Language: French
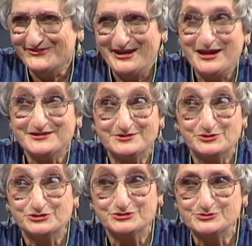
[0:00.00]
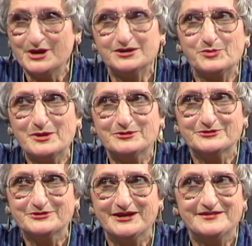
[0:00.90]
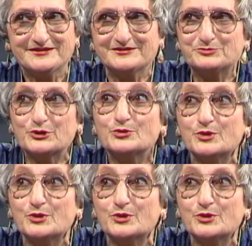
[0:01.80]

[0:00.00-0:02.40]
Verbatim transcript: mais est ce que je suis incapable d'être, pour le